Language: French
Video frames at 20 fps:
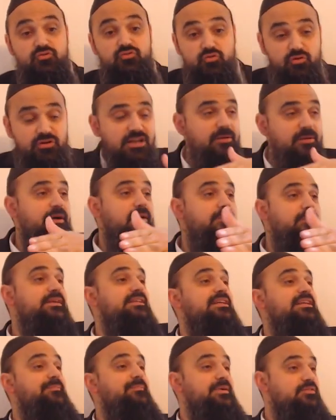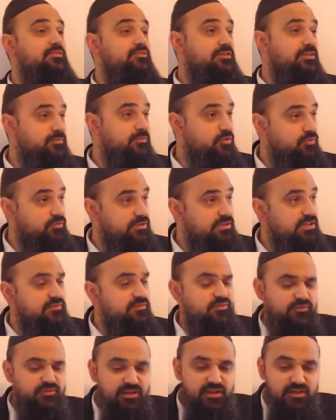toute la marmite, elle n'est pas totalement cuite.
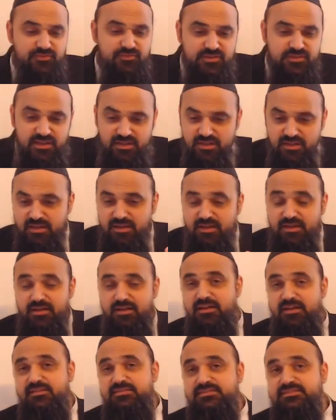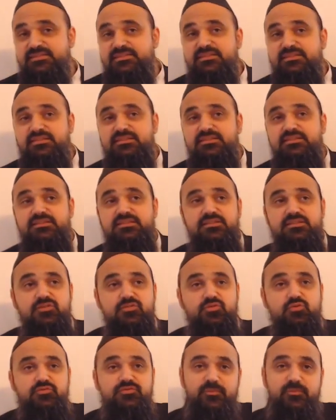Il veut vérifier si
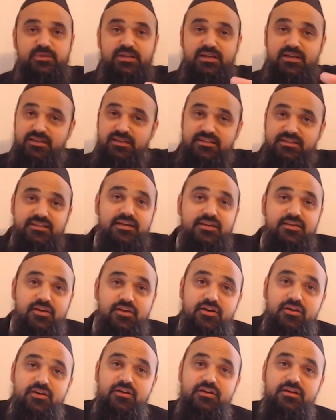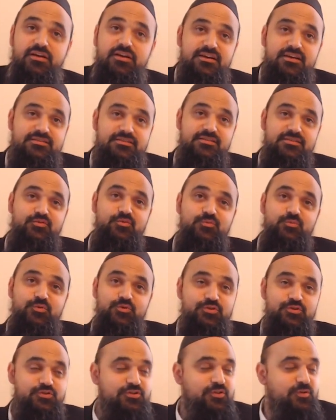tout va bien à l'intérieur, si tout le
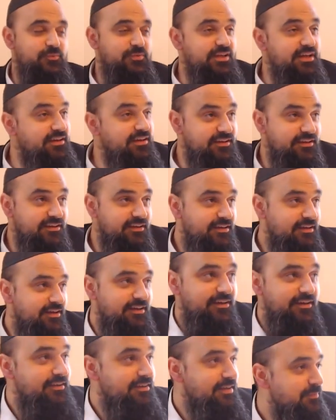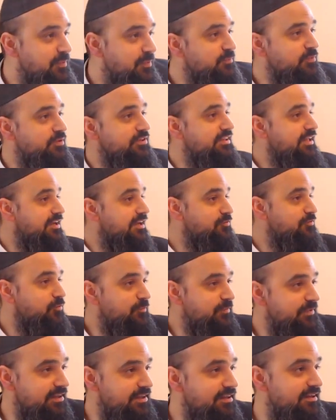monde se sent bien, les pommes de terre elles vont
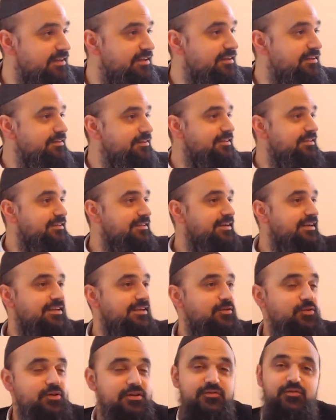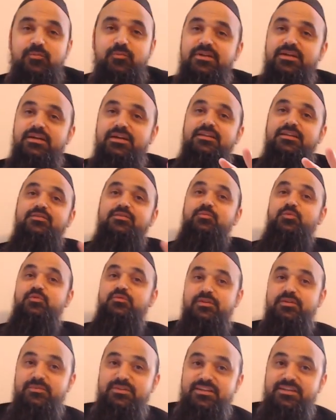bien, les haricots ils vont bien, tout le
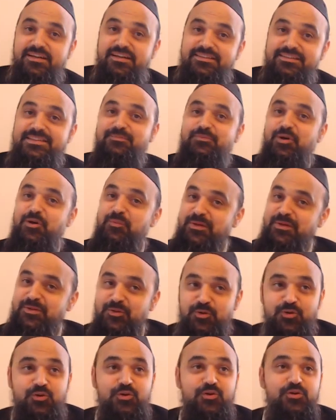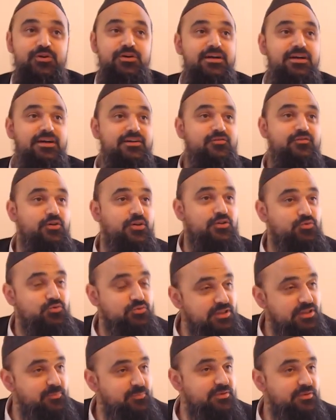monde va bien, s'il manque pas de l'eau, faut
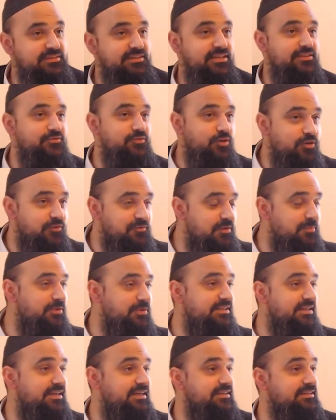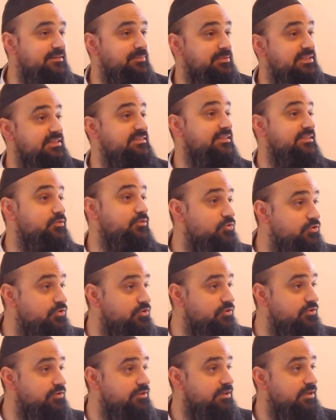rajouter peut-être, faut enlever peut-être, peut-être il y a trop
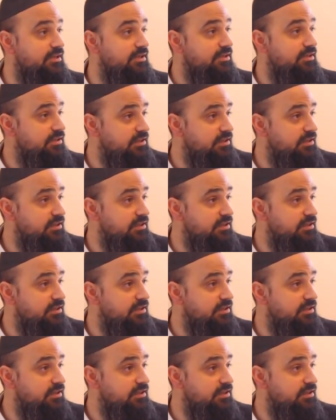d'eau.